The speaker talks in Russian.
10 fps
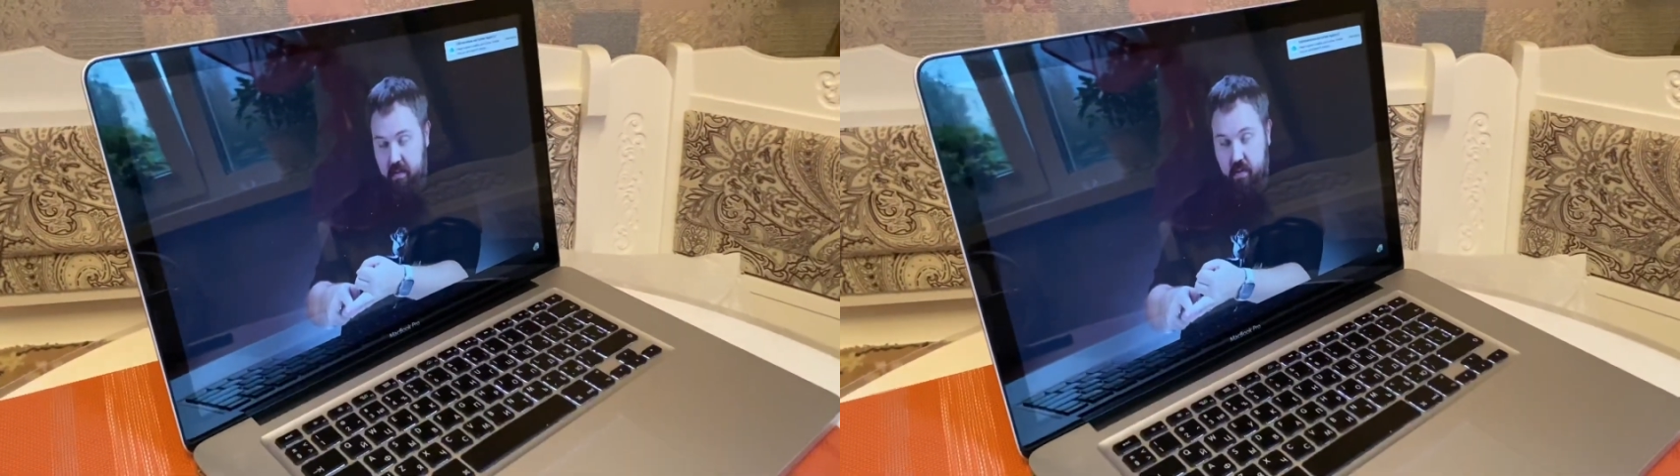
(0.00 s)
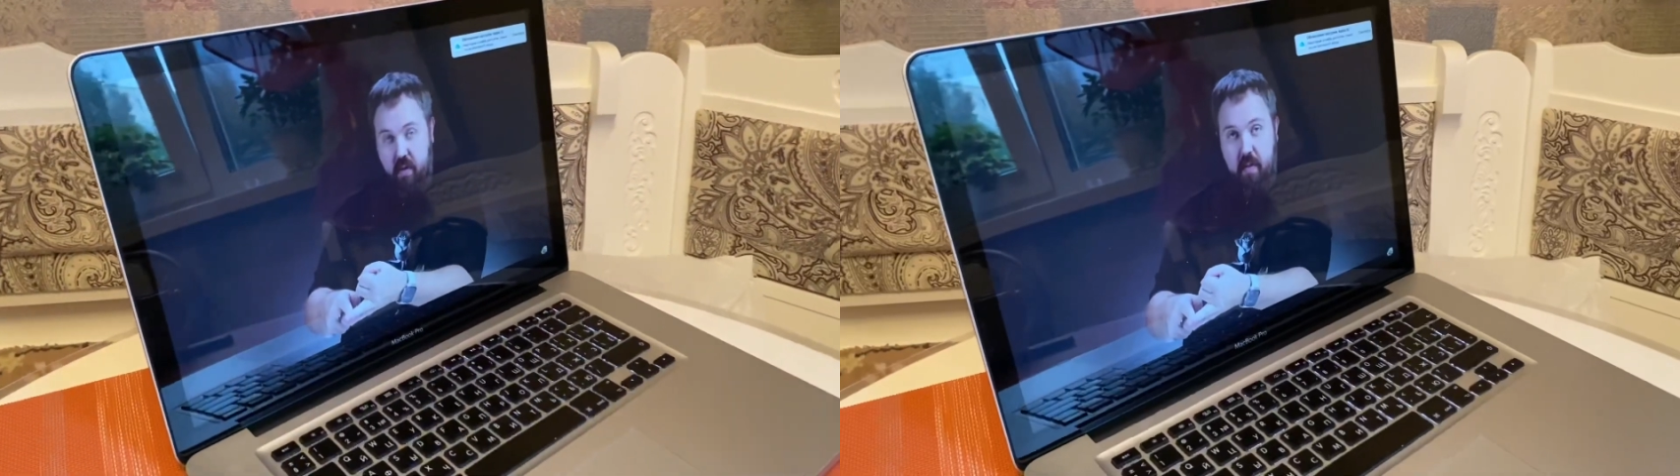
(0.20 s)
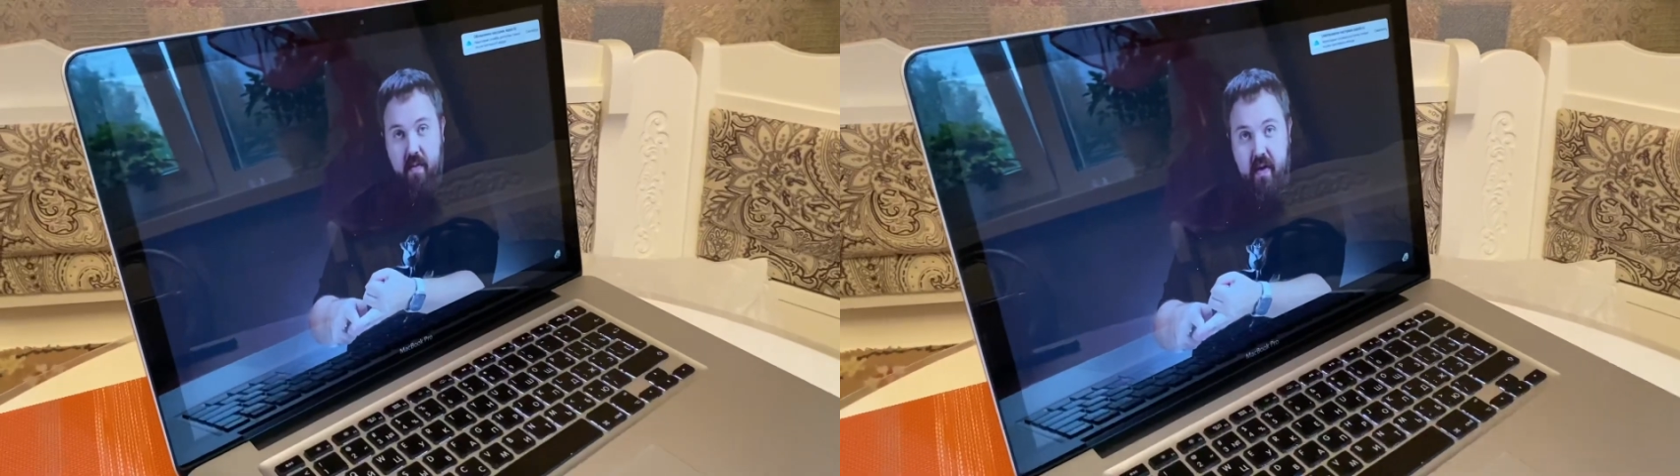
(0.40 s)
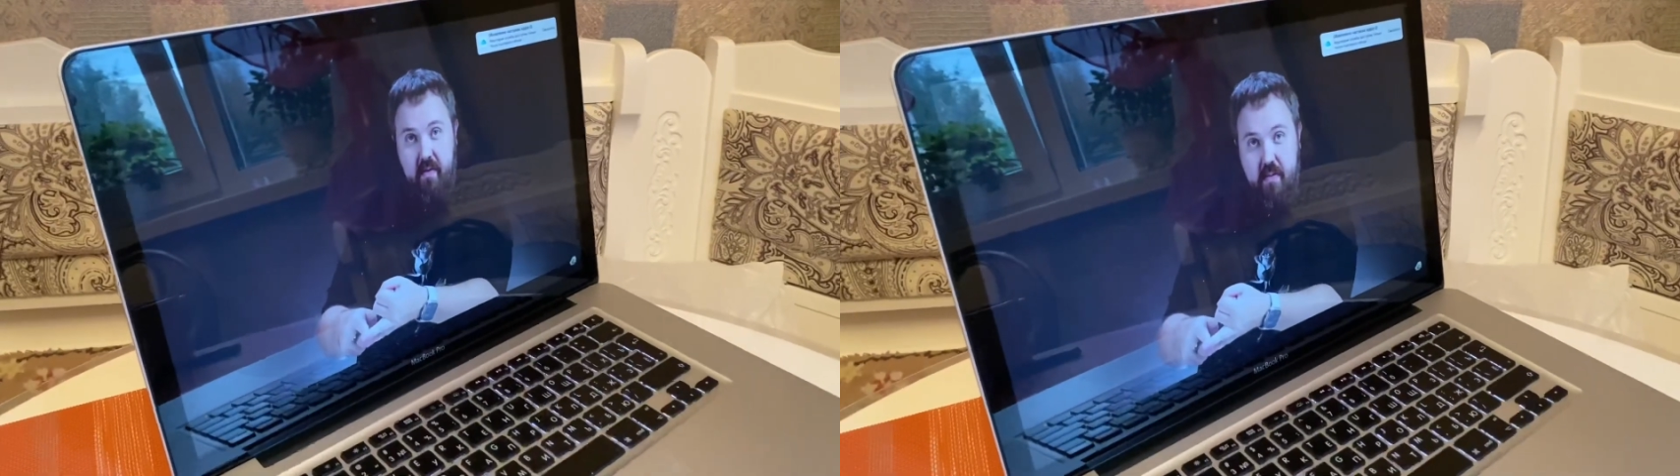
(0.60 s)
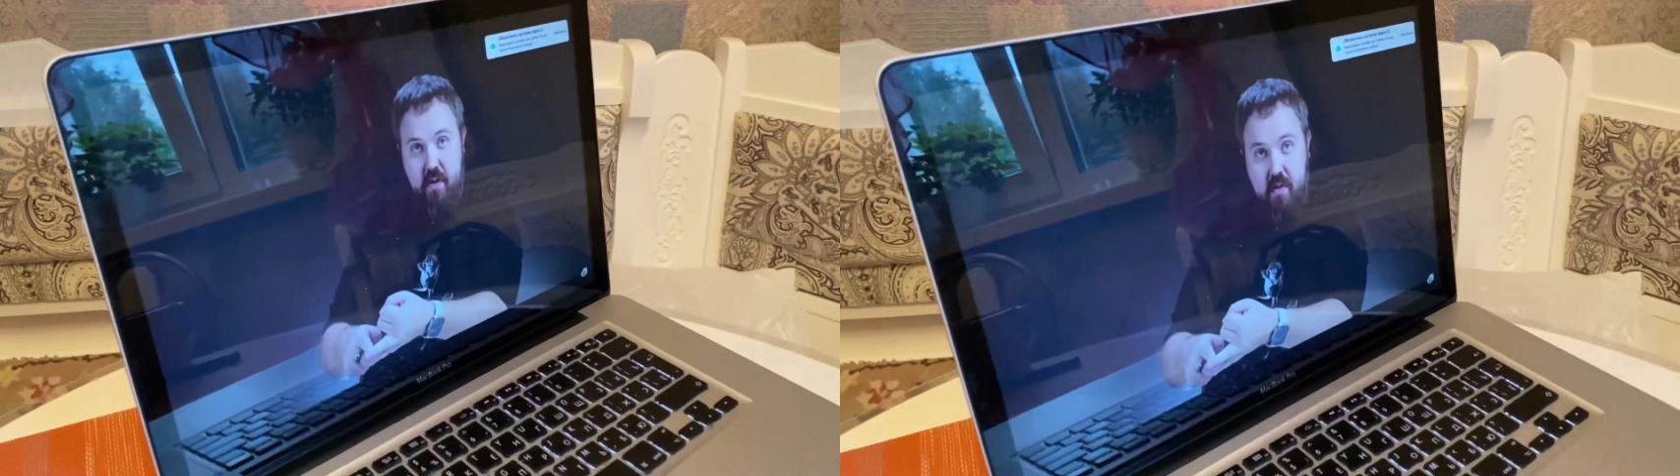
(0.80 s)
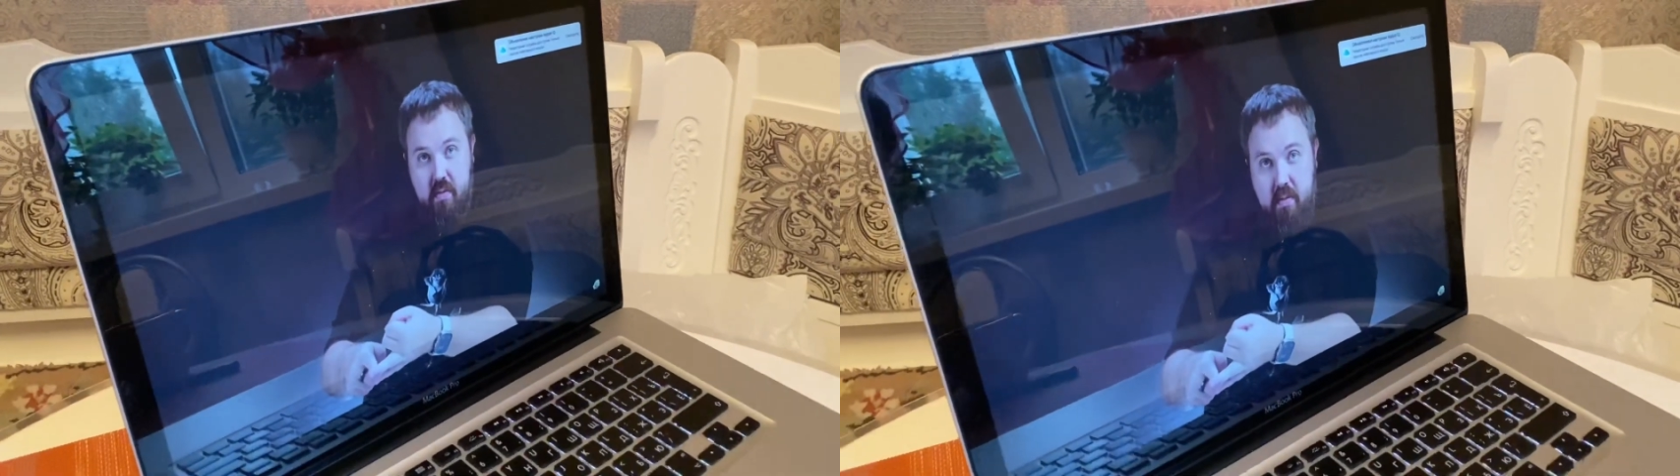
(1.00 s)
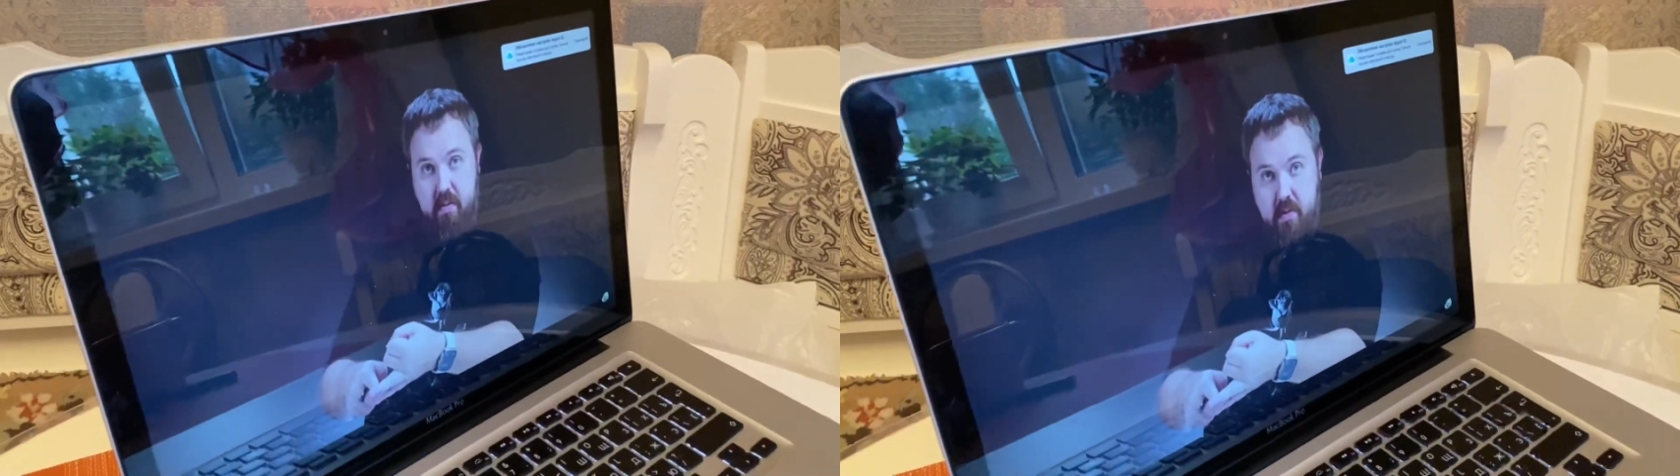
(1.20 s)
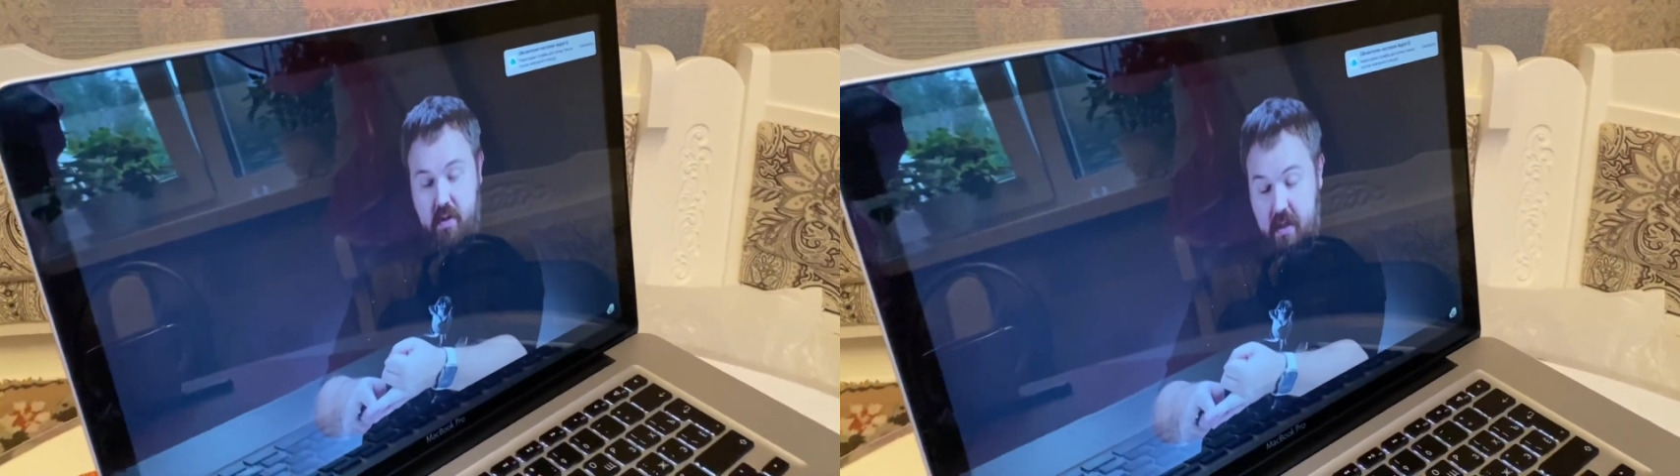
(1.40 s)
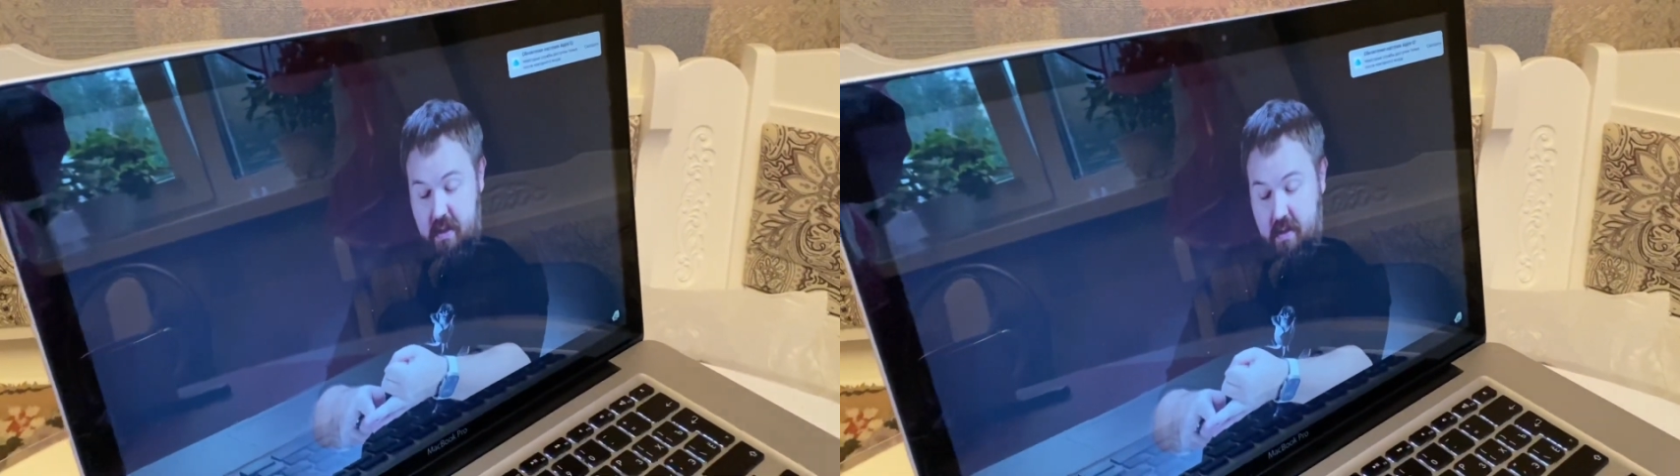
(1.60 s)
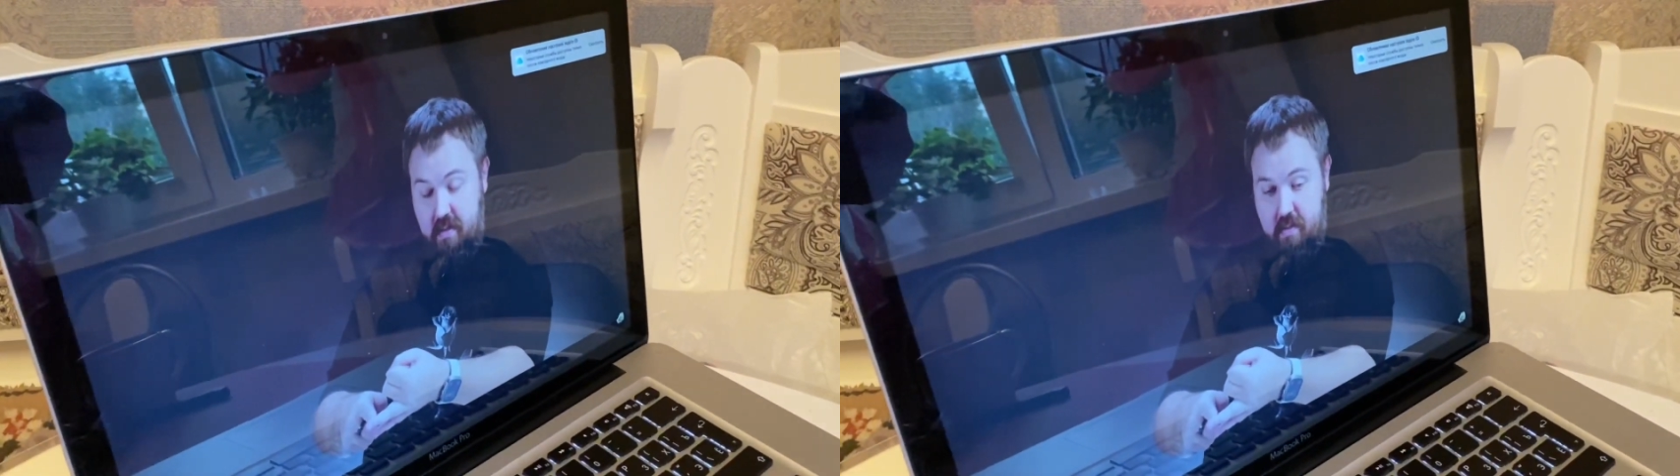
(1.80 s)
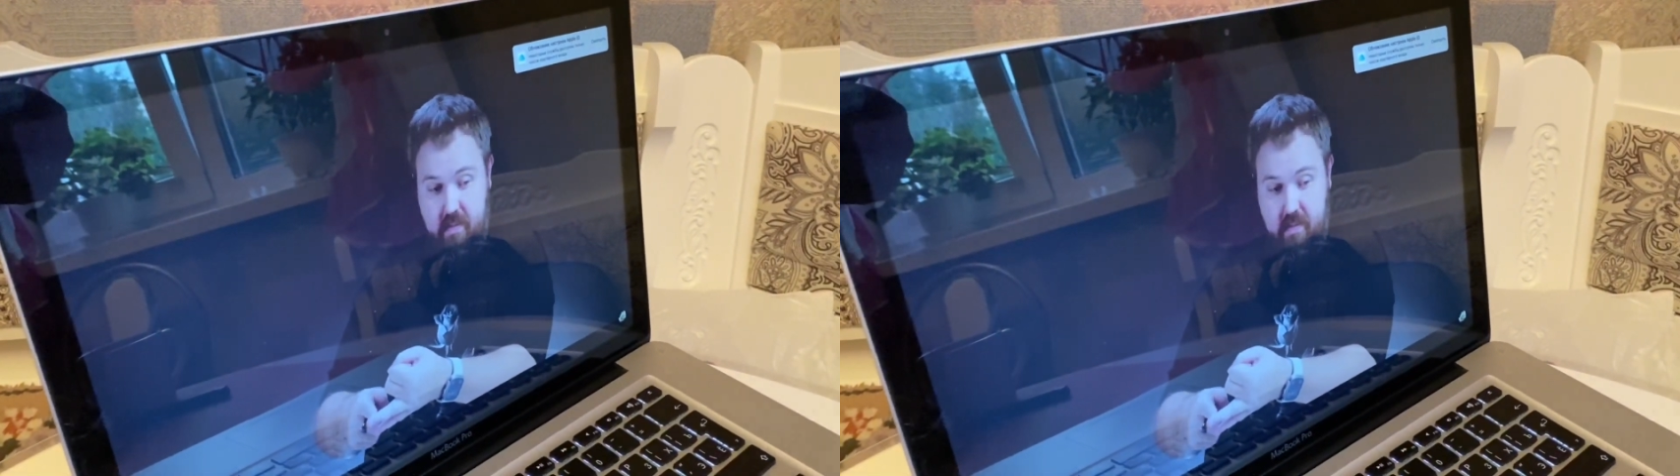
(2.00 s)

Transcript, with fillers: Столько бывает вообще? 30